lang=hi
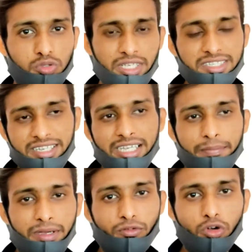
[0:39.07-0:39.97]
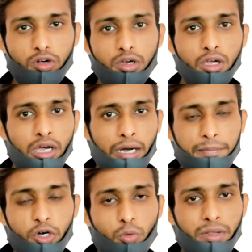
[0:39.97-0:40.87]
उसके जरिए पे वो लोग
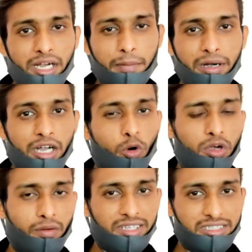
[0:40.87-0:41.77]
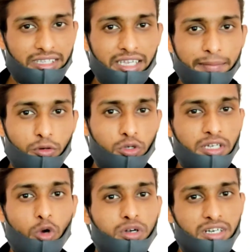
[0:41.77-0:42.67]
अपना डुप्लीकेट बिल डाउनलोड करवा सकते हैं या फिर खुद
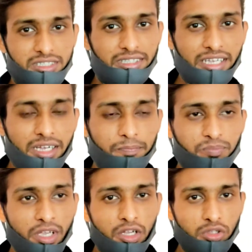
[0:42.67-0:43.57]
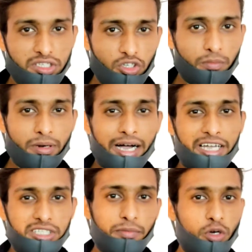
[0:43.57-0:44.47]
डाउनलोड कर सकते हैं तो इसके ऊपर हम
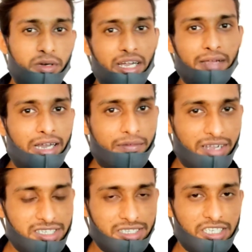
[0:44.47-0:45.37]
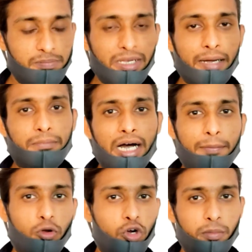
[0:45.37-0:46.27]
आज की वीडियो बनाने वाले हैं फ्रेंड्स इसमें हम
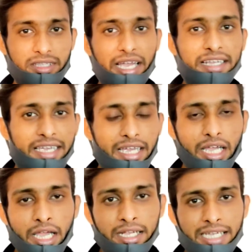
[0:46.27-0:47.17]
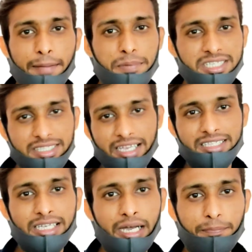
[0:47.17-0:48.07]
आप लोगों को बताएंगे कि आप किस तरह
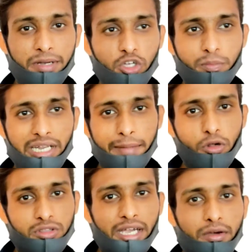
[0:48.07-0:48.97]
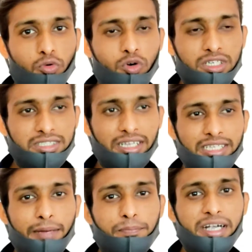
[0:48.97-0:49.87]
से अपना जो बिजली बिल होता है वो किस तरह से
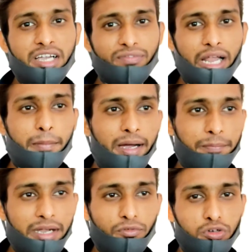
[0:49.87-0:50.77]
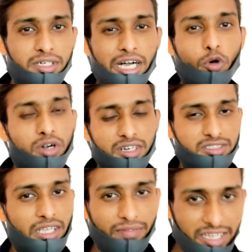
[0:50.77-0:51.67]
आप एफ फाइल में अपने फ़ोन से डाउनलोड कर
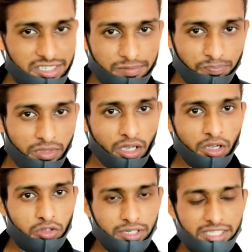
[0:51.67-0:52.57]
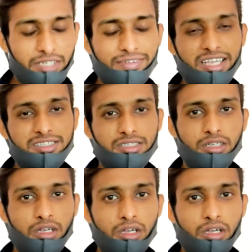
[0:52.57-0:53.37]
सकते हैं फ्रेंड्स तो जैसे कि फ्रेंड्स